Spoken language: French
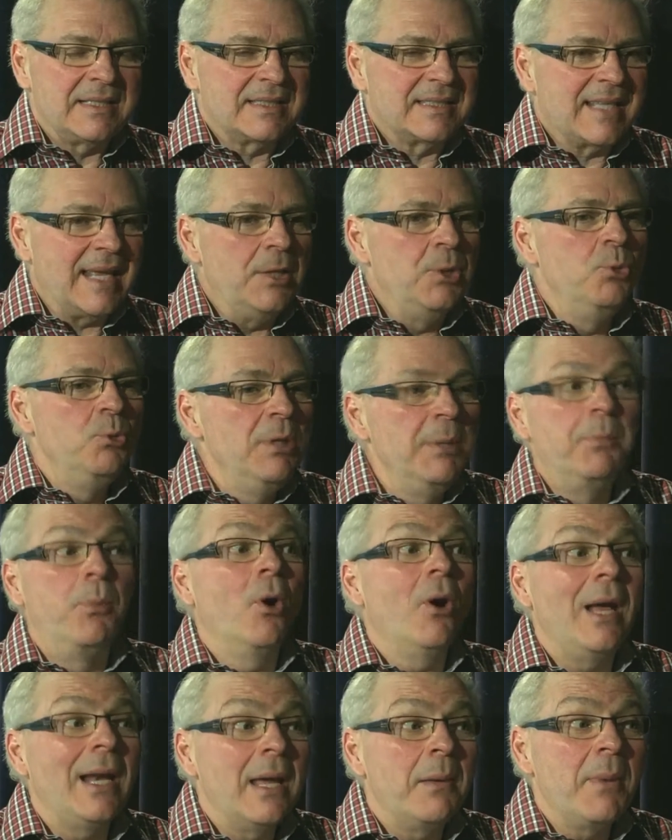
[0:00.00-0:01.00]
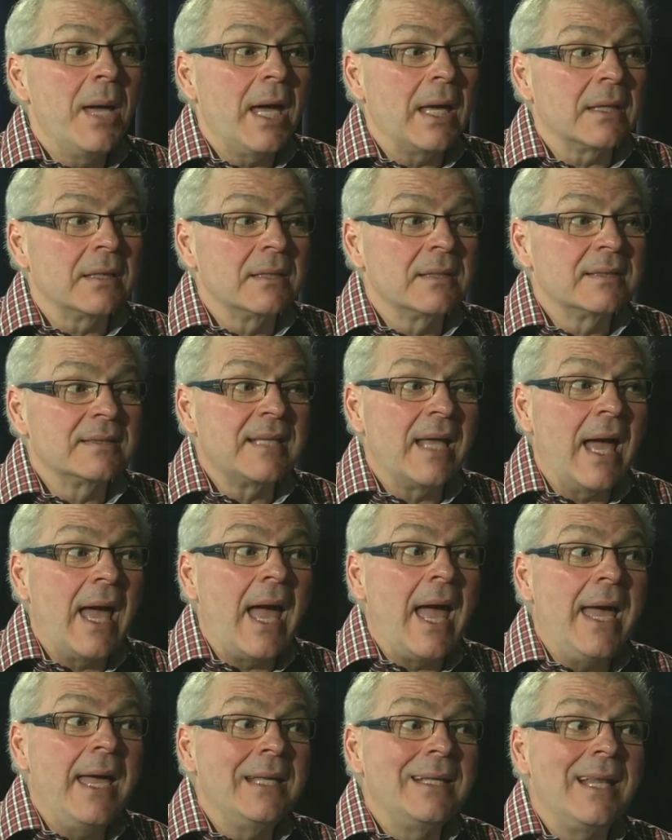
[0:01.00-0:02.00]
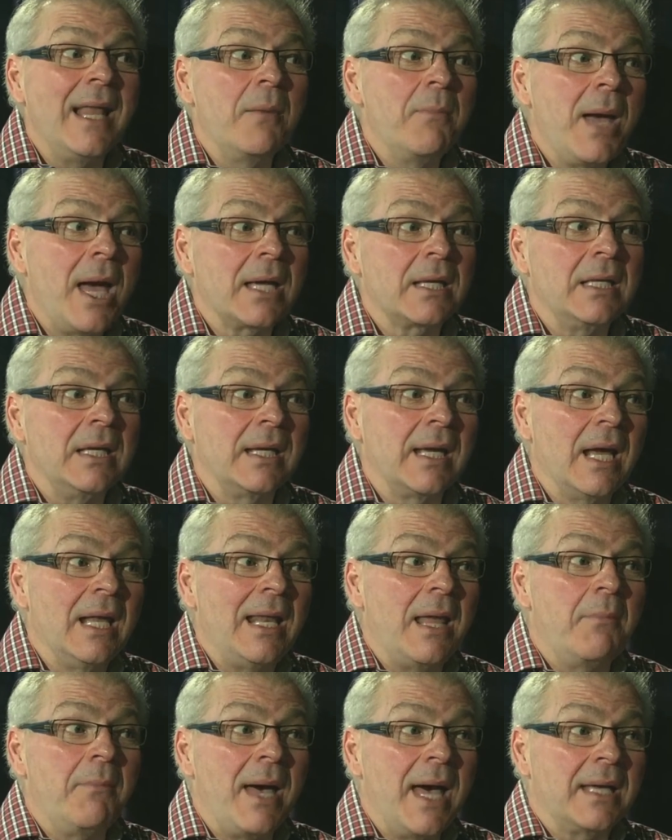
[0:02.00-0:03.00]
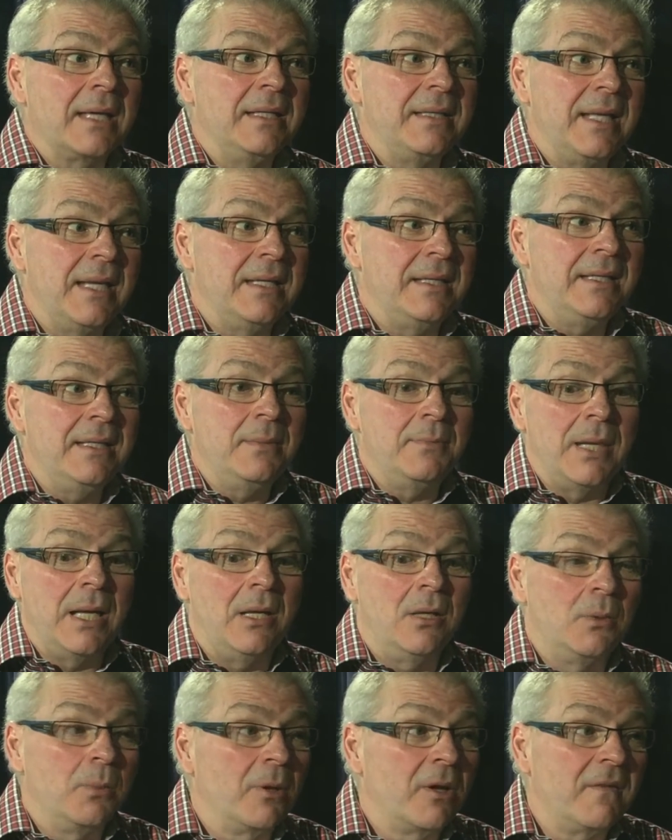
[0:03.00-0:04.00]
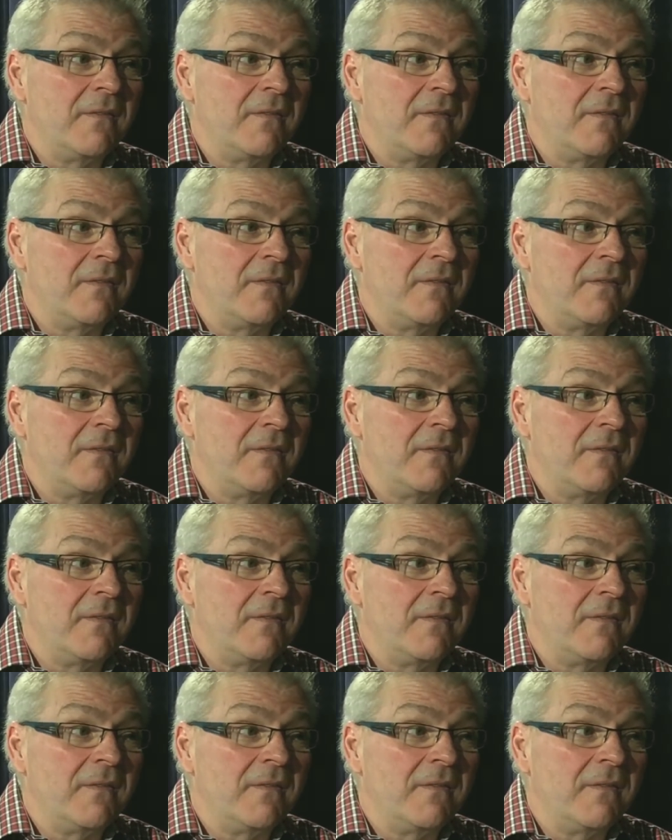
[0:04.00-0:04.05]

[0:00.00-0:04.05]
ça nuit pas à la marque. Ça aide la marque. Et quand la marque est aidée, ben, le